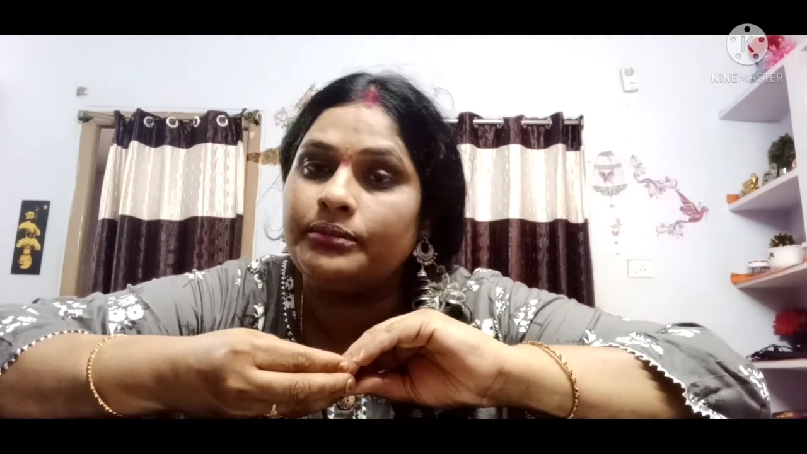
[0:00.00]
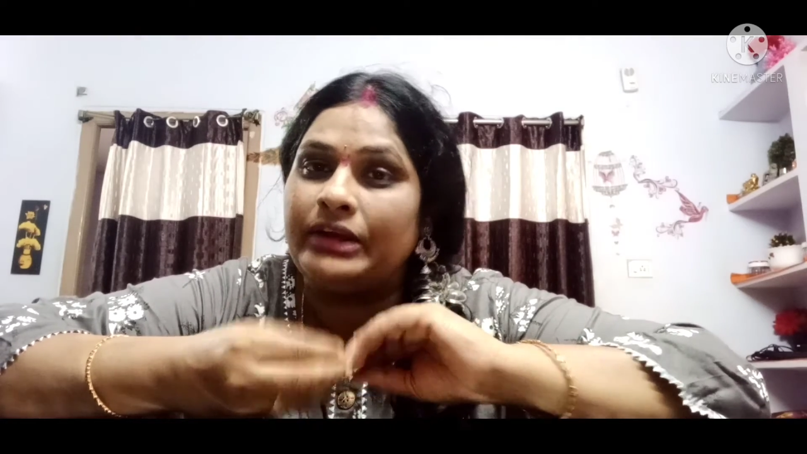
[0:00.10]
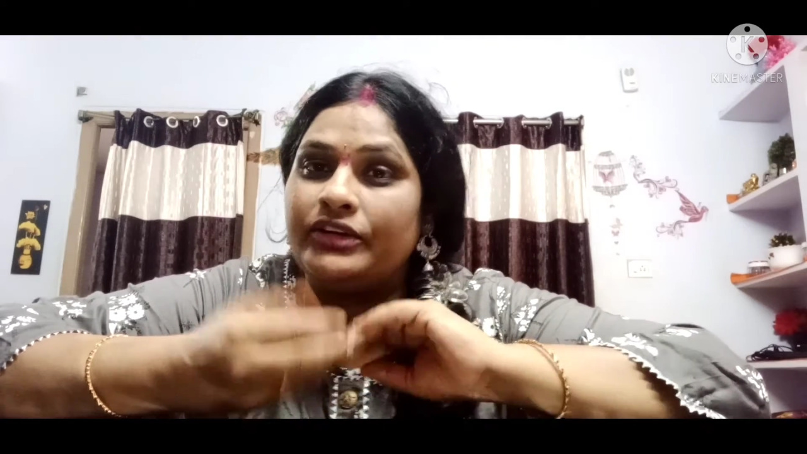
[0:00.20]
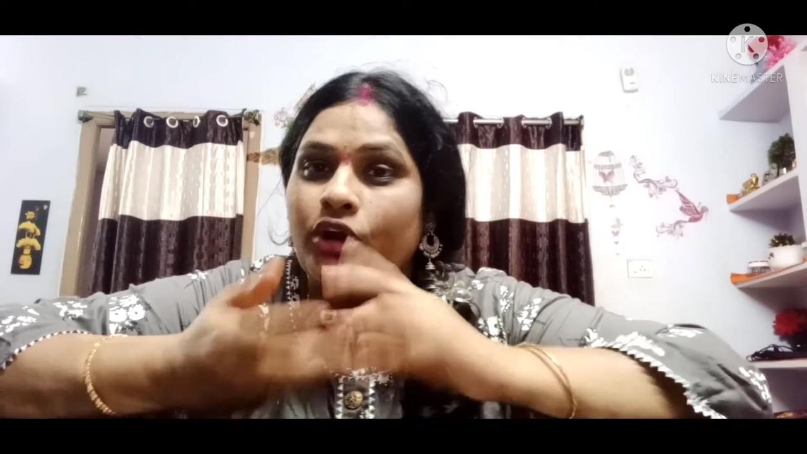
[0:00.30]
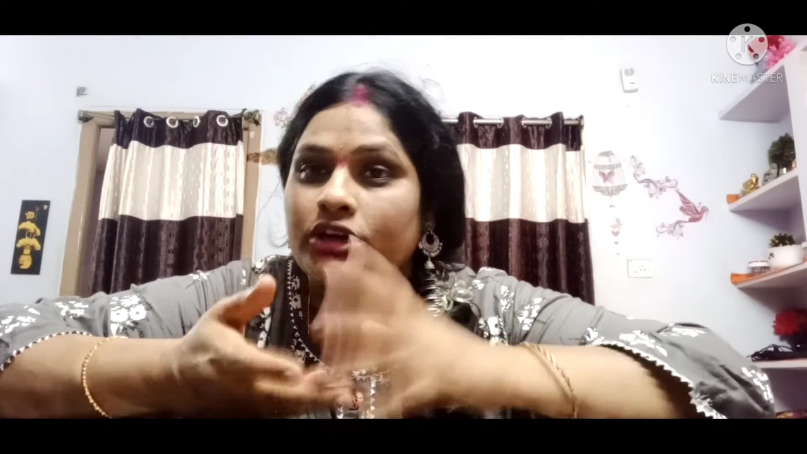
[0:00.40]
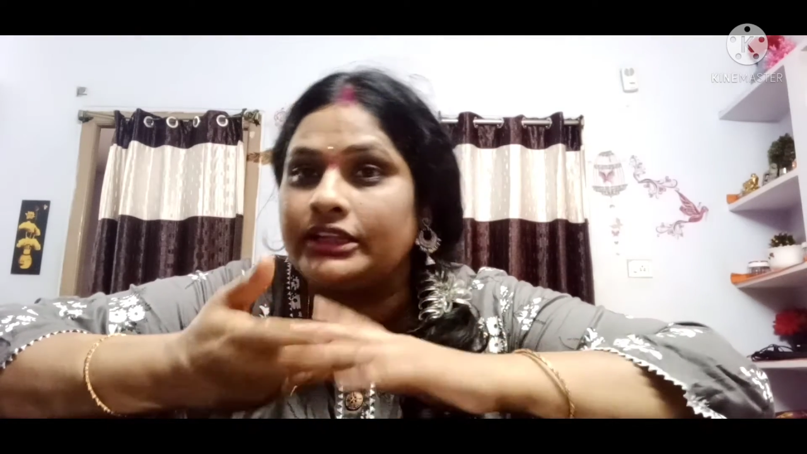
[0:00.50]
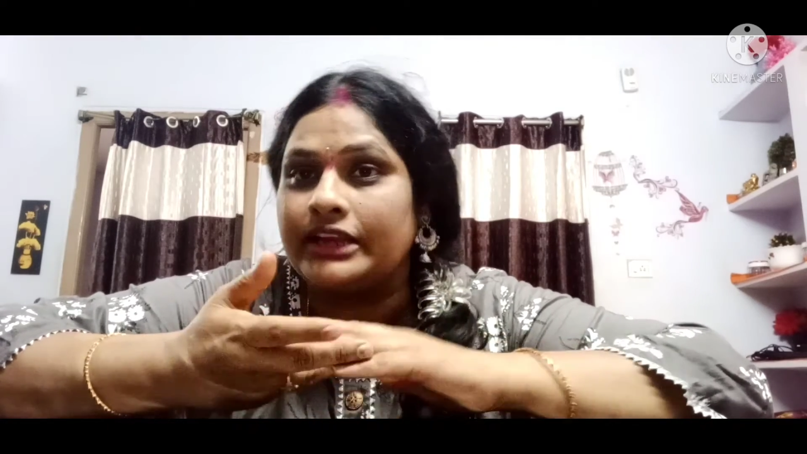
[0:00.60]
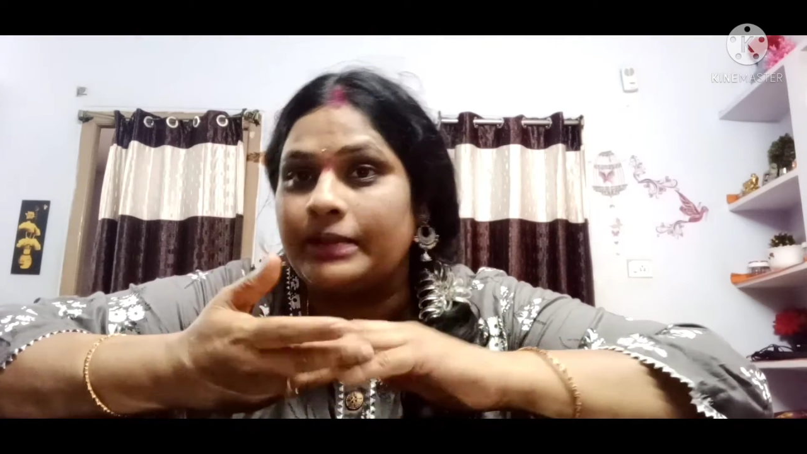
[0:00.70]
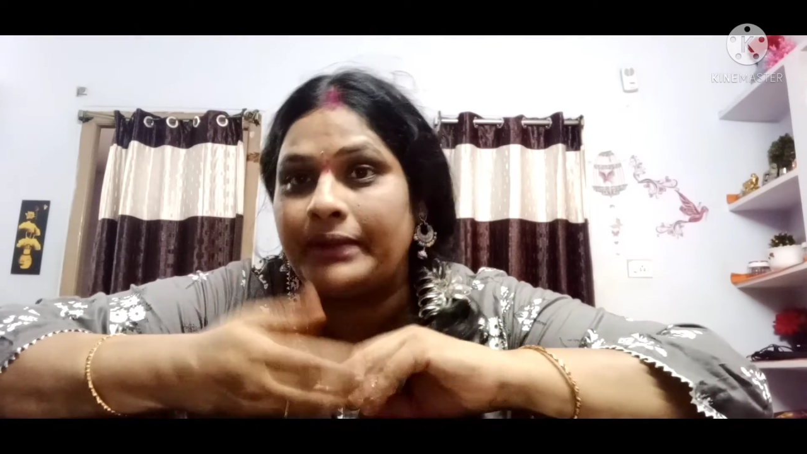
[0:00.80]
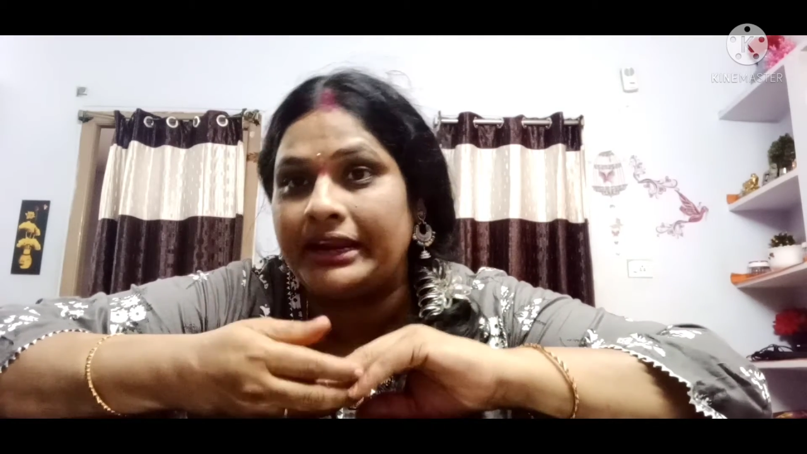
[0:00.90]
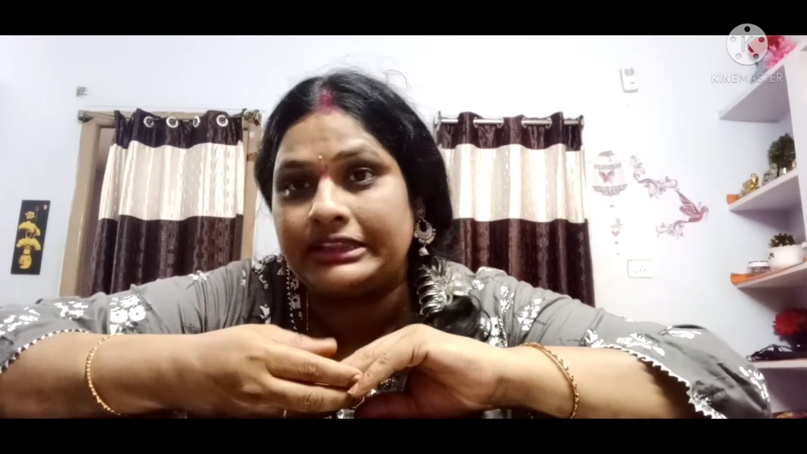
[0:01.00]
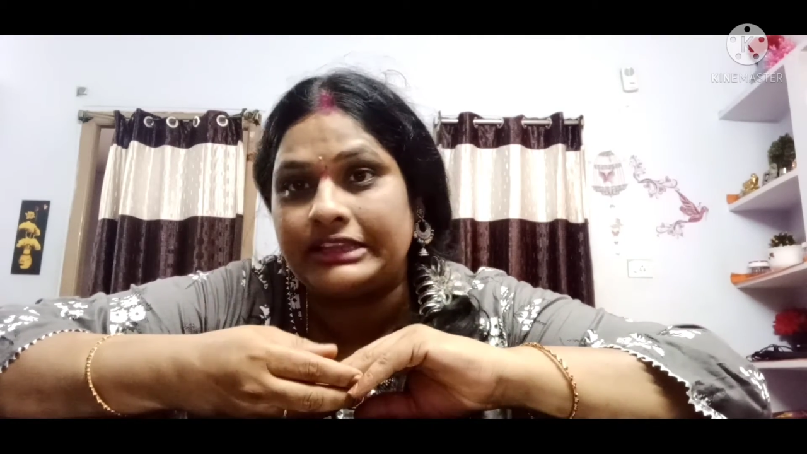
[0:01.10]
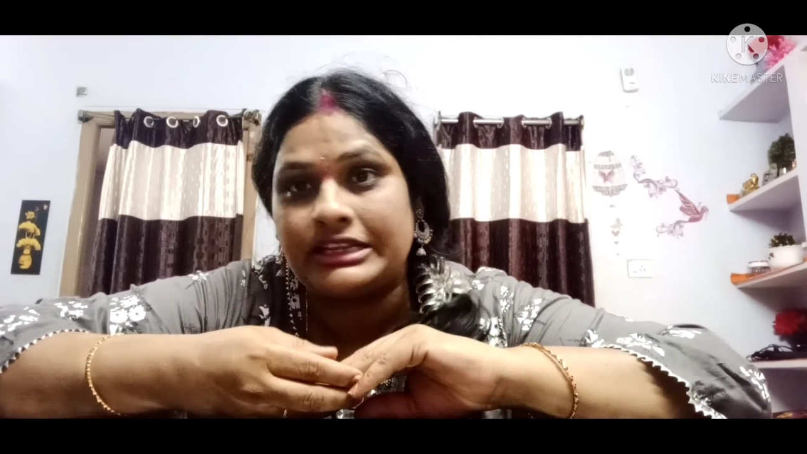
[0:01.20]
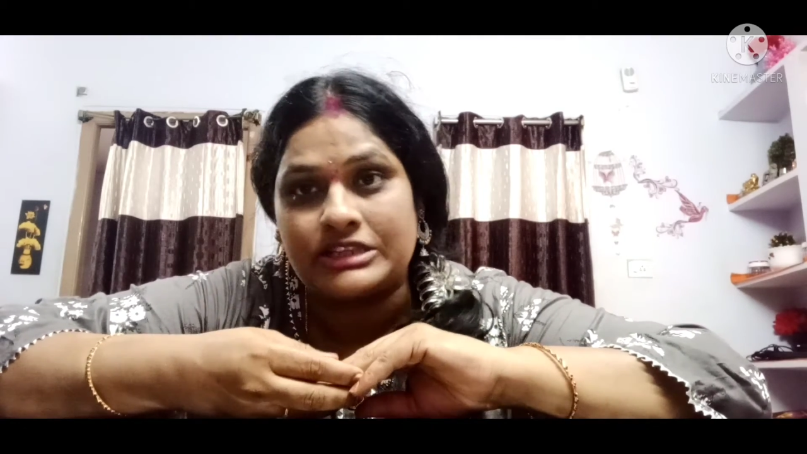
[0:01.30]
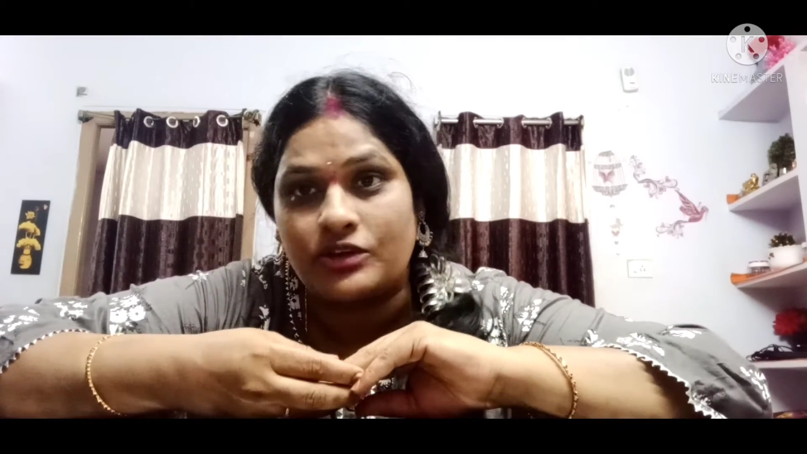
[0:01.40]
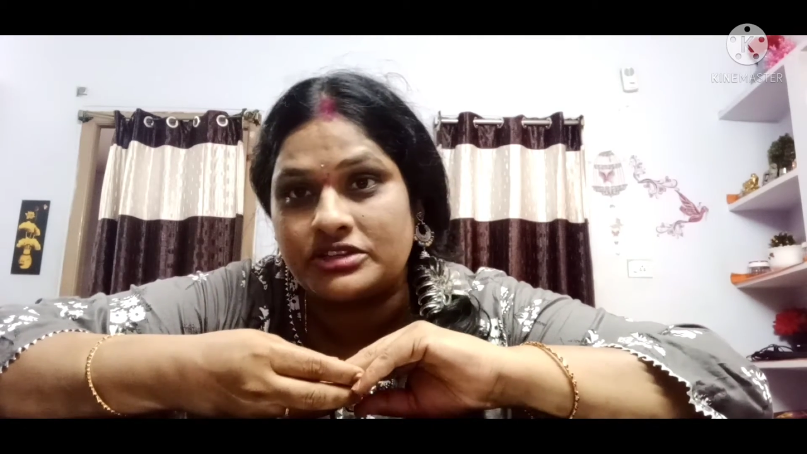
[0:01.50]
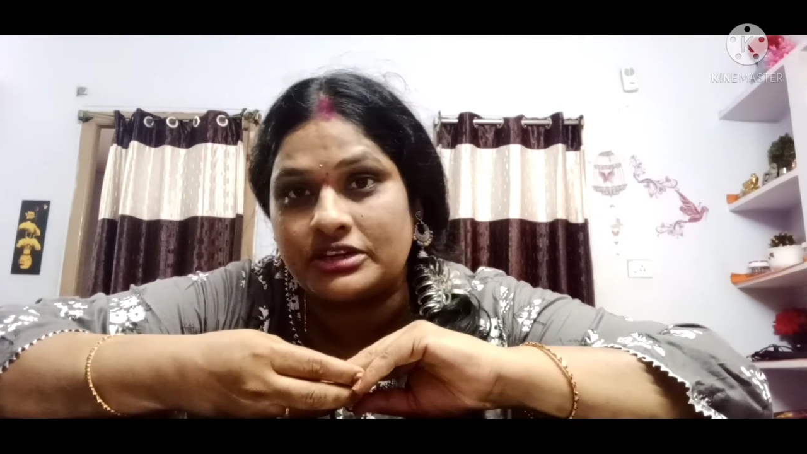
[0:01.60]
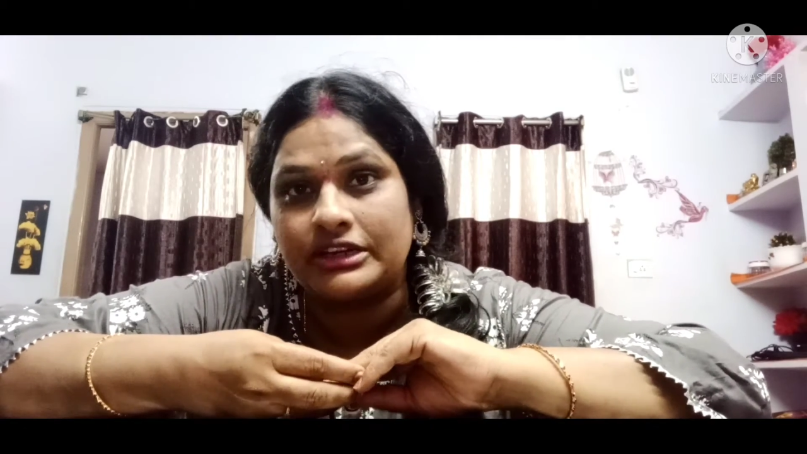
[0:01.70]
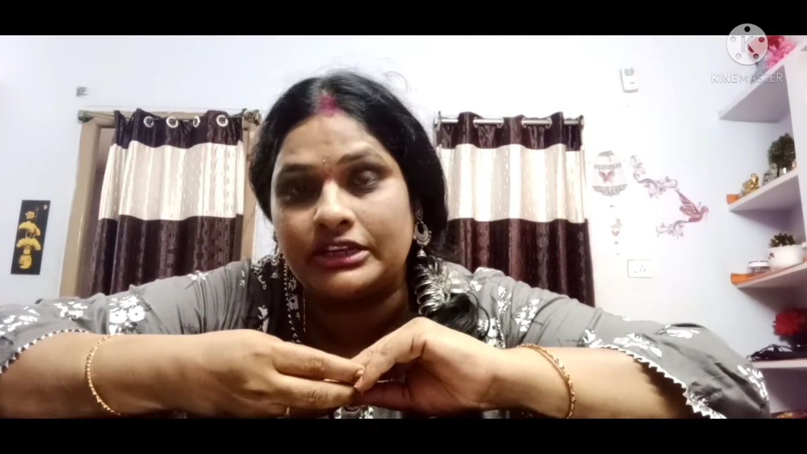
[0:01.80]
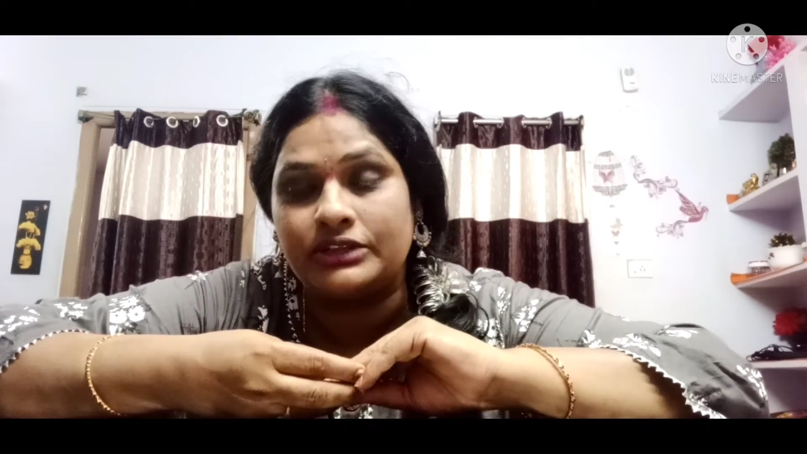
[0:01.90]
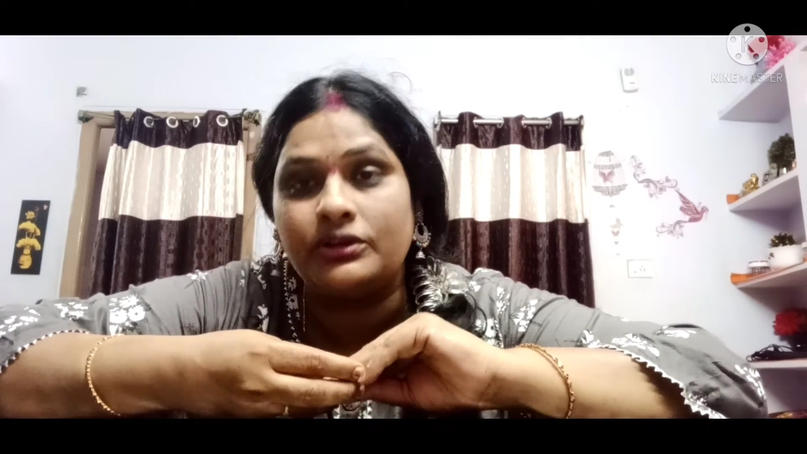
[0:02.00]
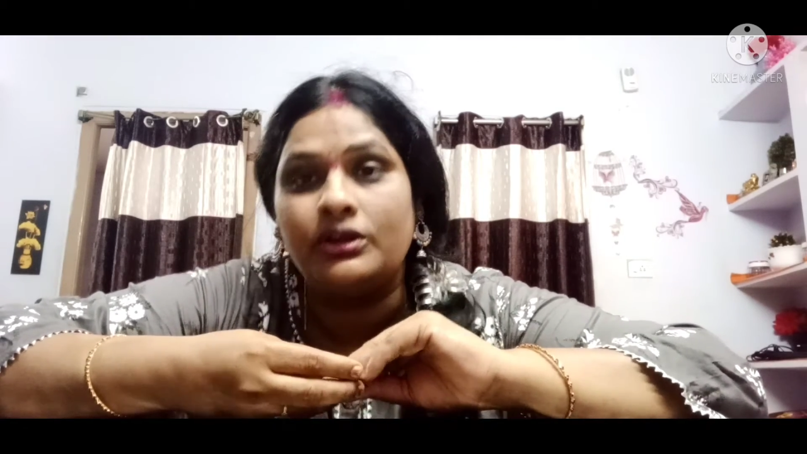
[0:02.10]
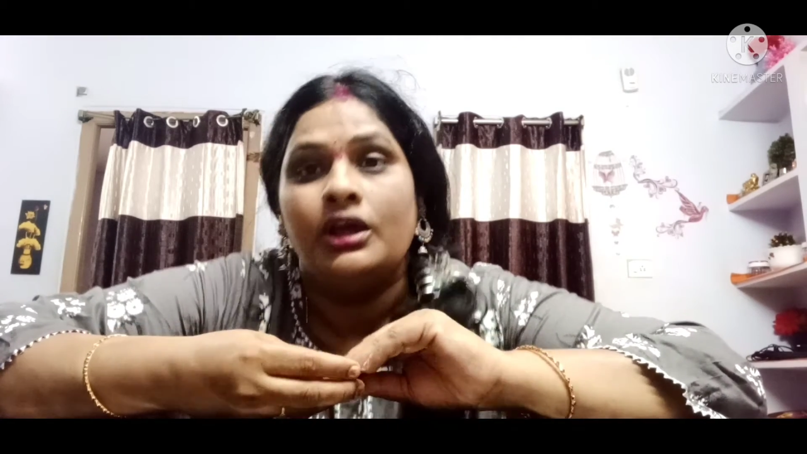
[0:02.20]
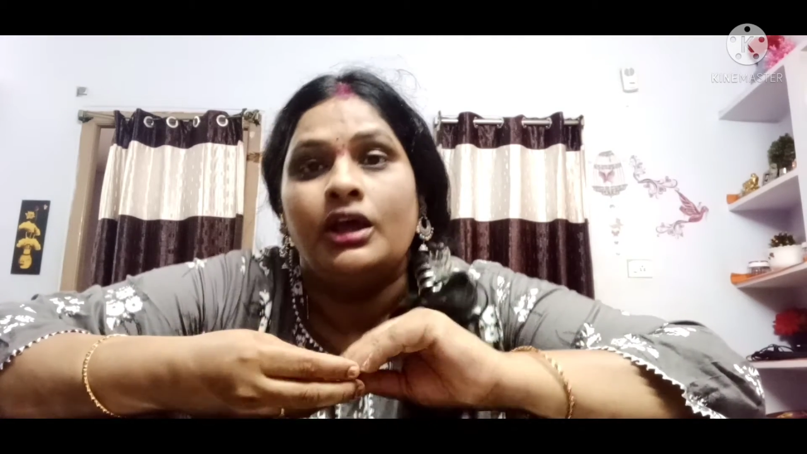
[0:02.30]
మనం డాక్టర్ దగ్గర పరిగెత్తాల్సిన అవసరం లేదు